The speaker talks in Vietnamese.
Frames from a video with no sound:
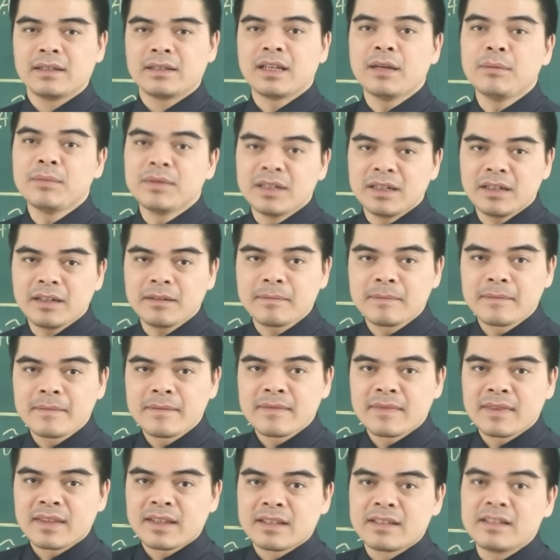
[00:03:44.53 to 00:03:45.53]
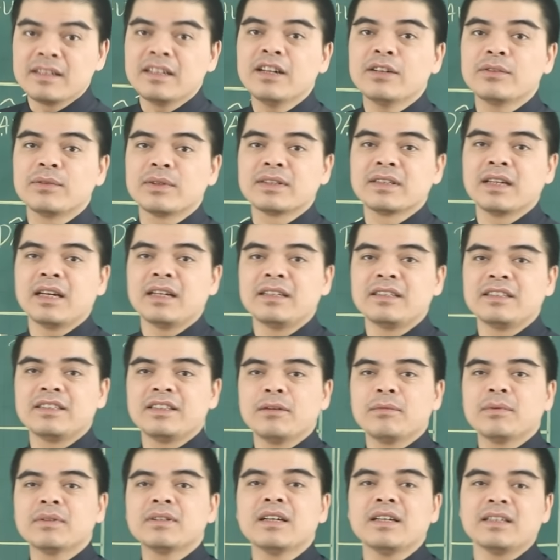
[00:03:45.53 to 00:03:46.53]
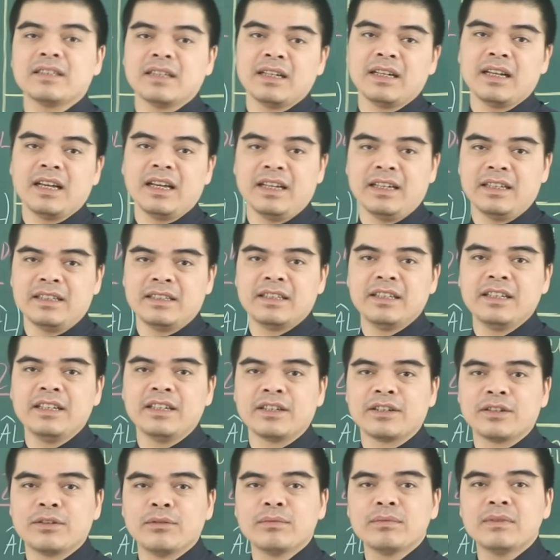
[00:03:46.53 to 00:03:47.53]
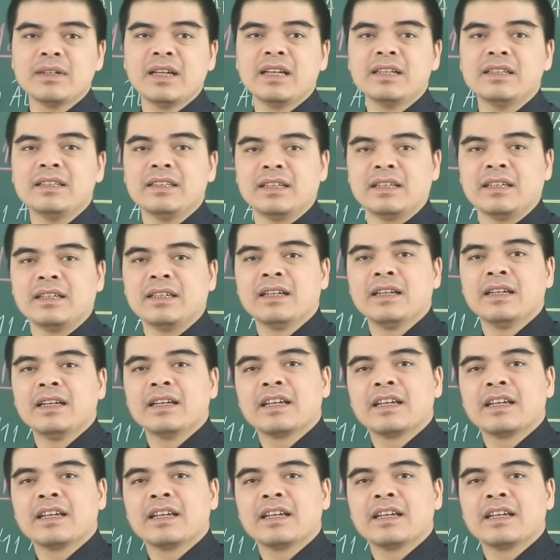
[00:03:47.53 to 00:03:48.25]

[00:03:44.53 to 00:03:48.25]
Thêm nữa, những người tuổi Dần trong cái thời gian này thì cũng nên